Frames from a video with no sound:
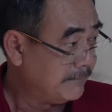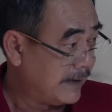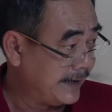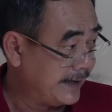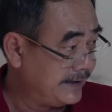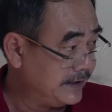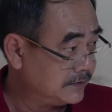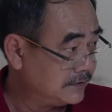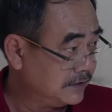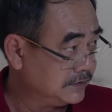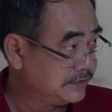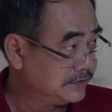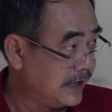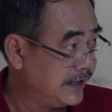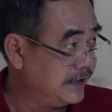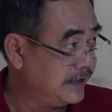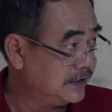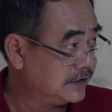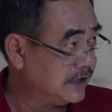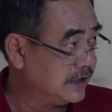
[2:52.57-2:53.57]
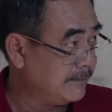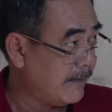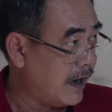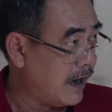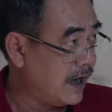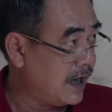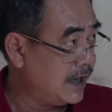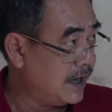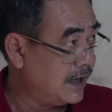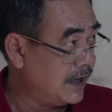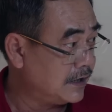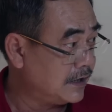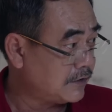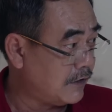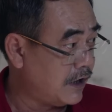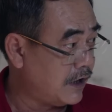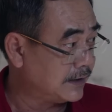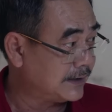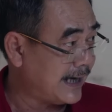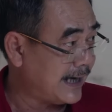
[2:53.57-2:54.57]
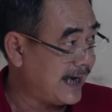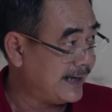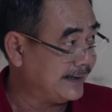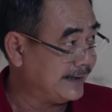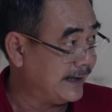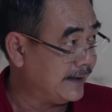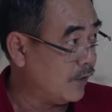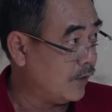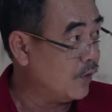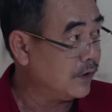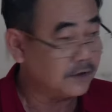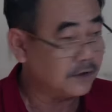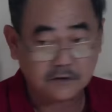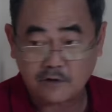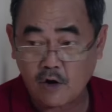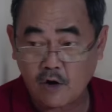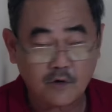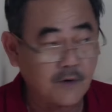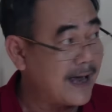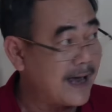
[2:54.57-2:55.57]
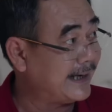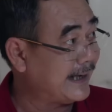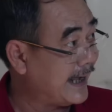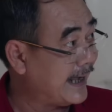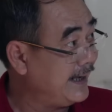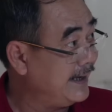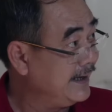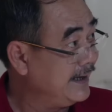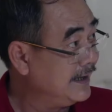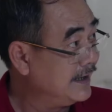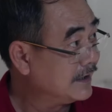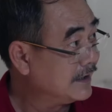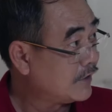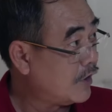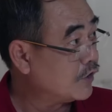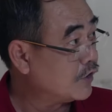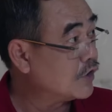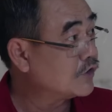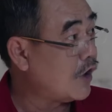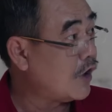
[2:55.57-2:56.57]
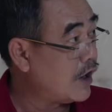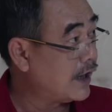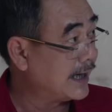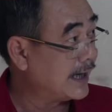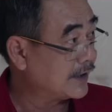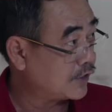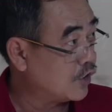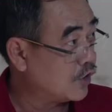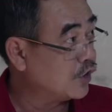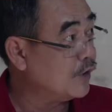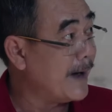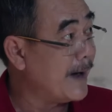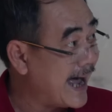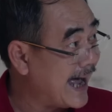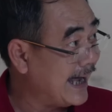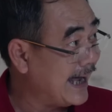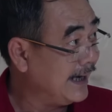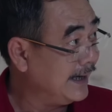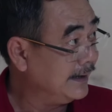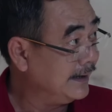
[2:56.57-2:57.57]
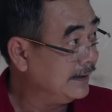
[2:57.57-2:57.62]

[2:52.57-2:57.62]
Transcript: Mày với con Chi nó cứ bỏ con cái vậy Ủa con của ai vậy Con của con hay là con của ba